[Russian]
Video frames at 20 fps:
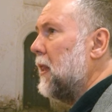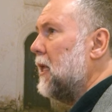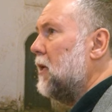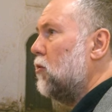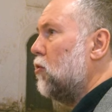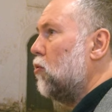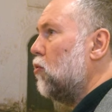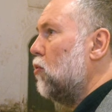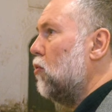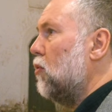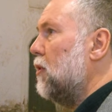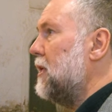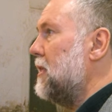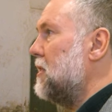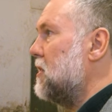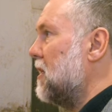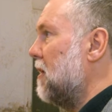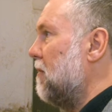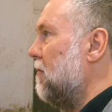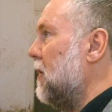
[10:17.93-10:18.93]
и другое
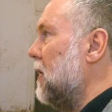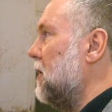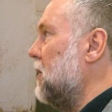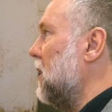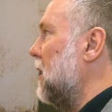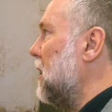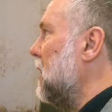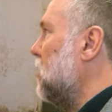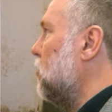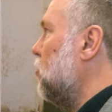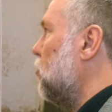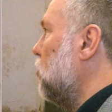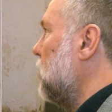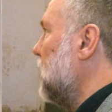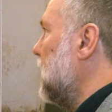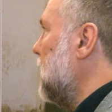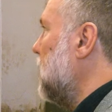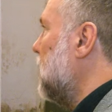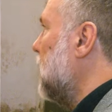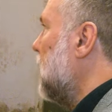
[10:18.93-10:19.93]
рисование, и
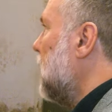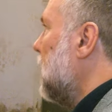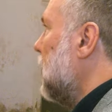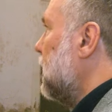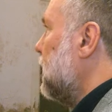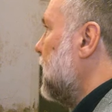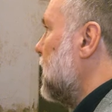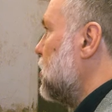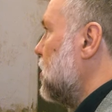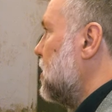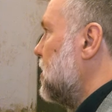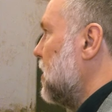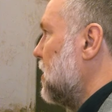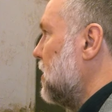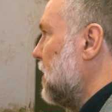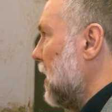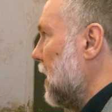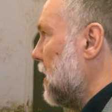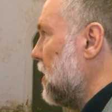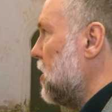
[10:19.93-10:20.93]
другие даже
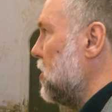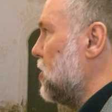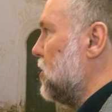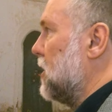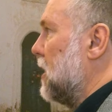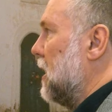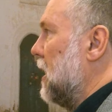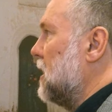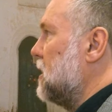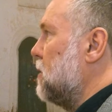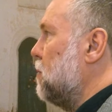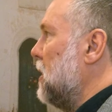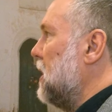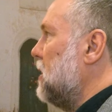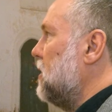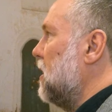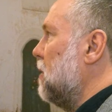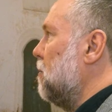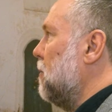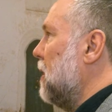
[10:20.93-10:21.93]
технологические
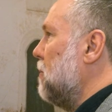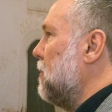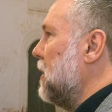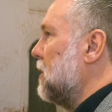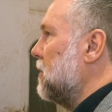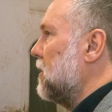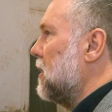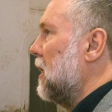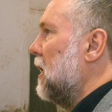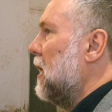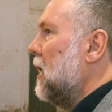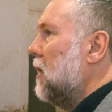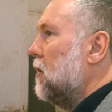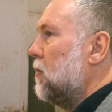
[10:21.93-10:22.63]
аспекты и моменты.